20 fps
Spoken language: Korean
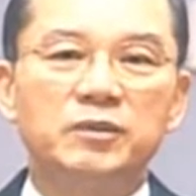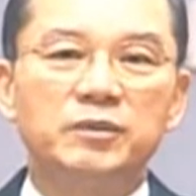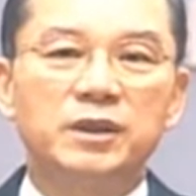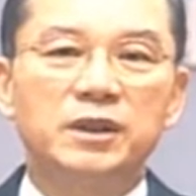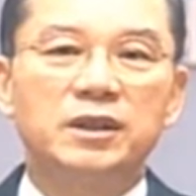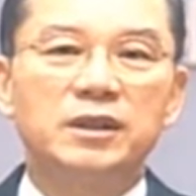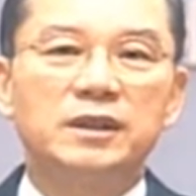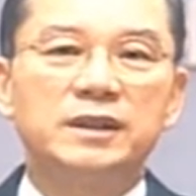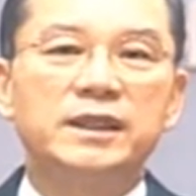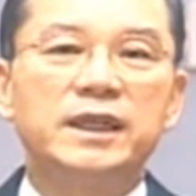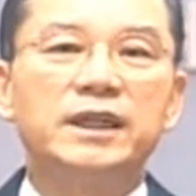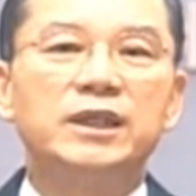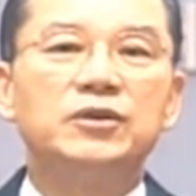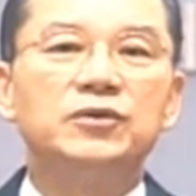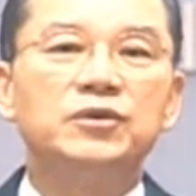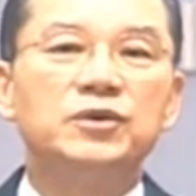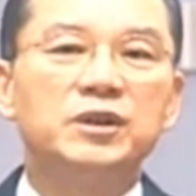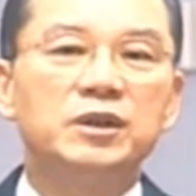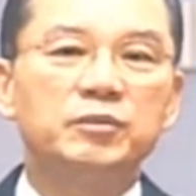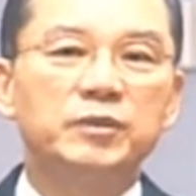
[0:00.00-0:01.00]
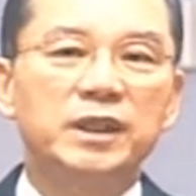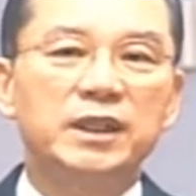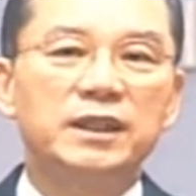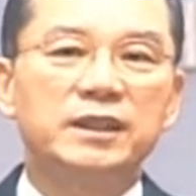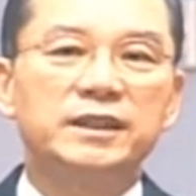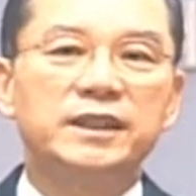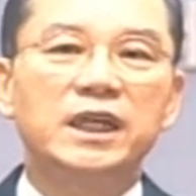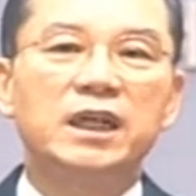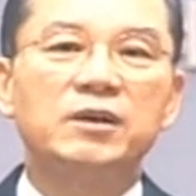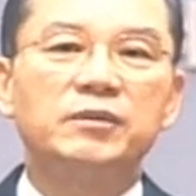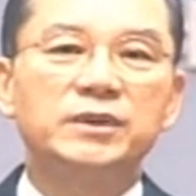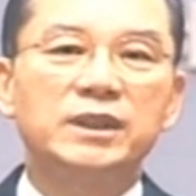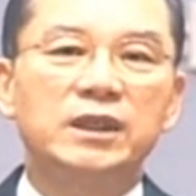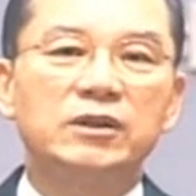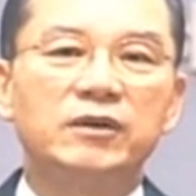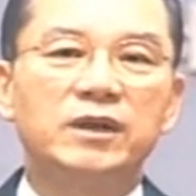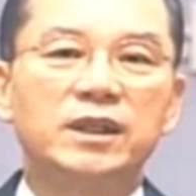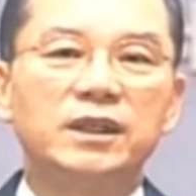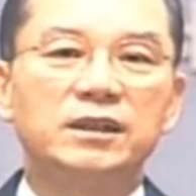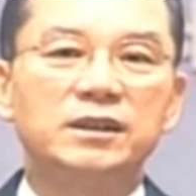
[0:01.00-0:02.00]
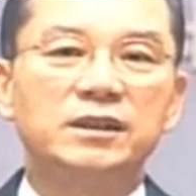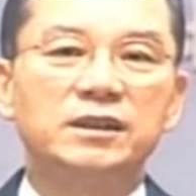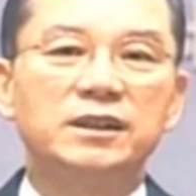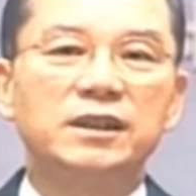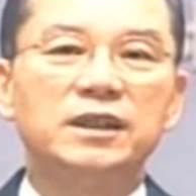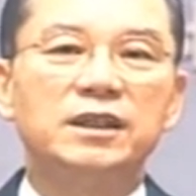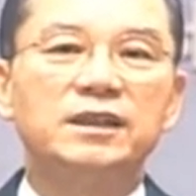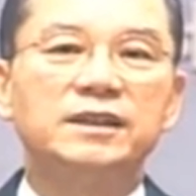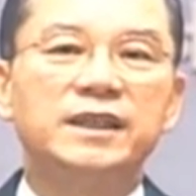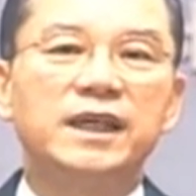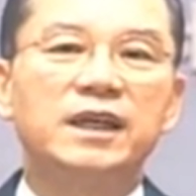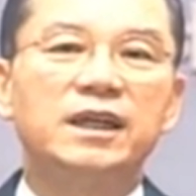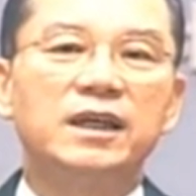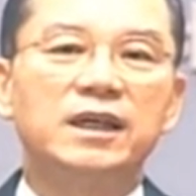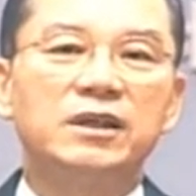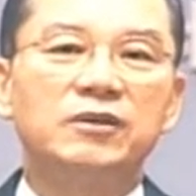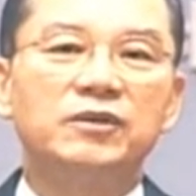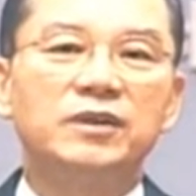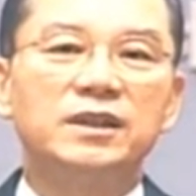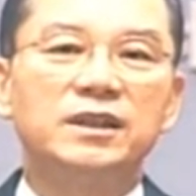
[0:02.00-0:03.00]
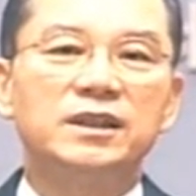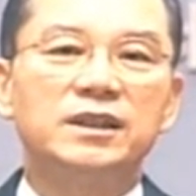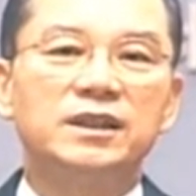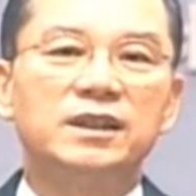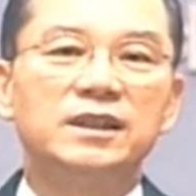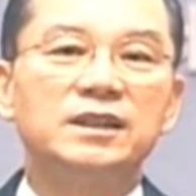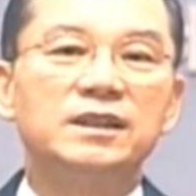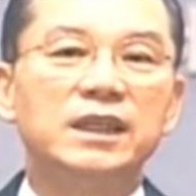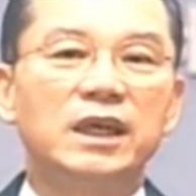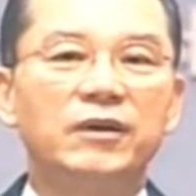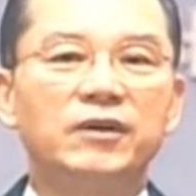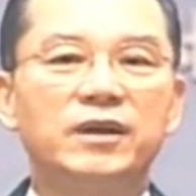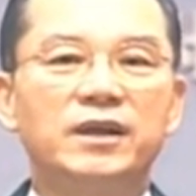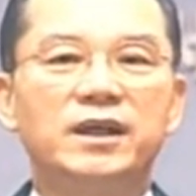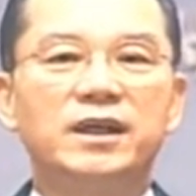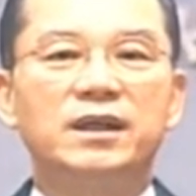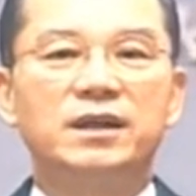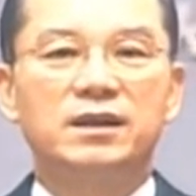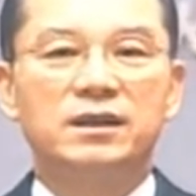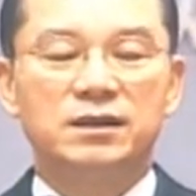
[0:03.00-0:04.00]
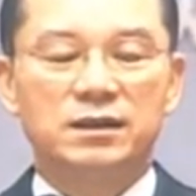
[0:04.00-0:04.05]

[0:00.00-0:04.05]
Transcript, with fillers: 벌어 자기 유흥비를 자급자족하는 능력을 자랑하고 있는 이 사회가